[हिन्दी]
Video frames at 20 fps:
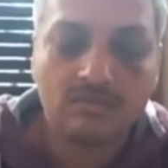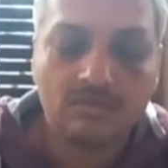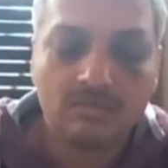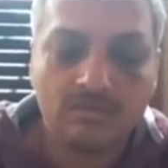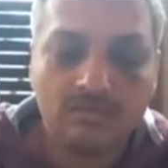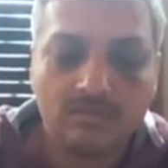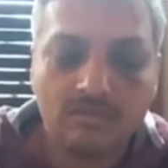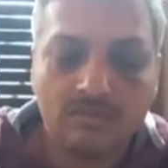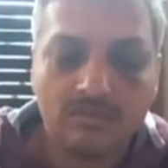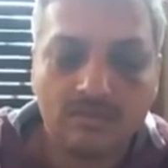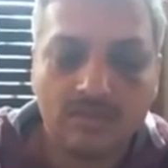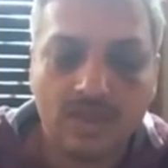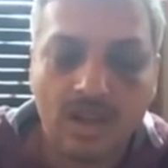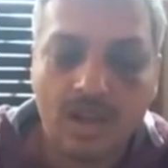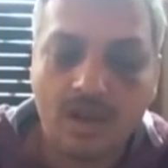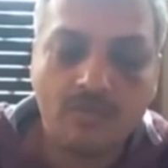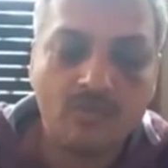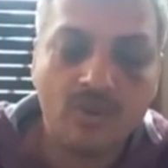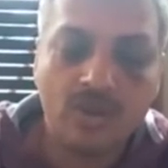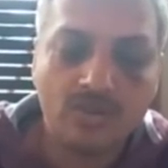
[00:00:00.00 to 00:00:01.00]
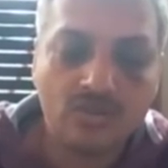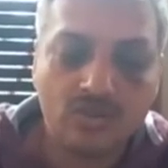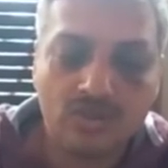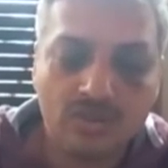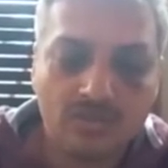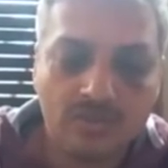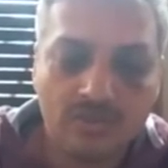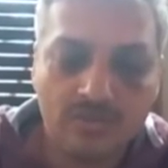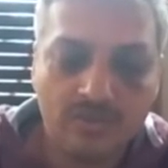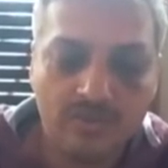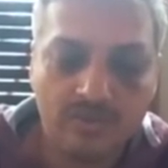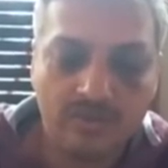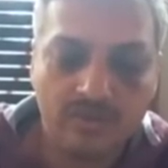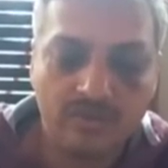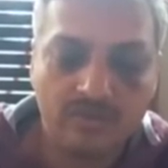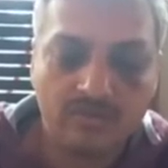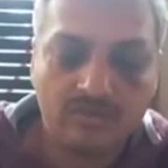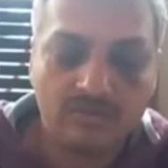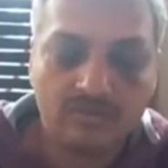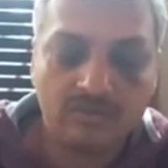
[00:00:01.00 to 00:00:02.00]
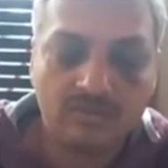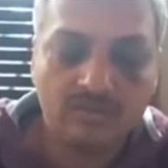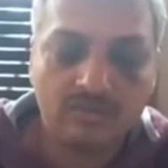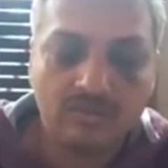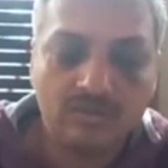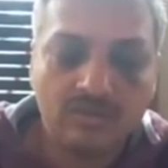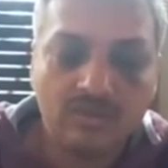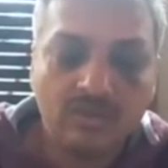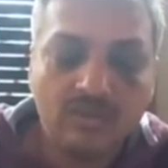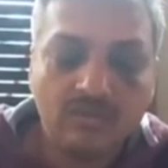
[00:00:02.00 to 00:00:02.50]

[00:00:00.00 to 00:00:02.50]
आप वहाँ सौ नंबर फ़ोन करो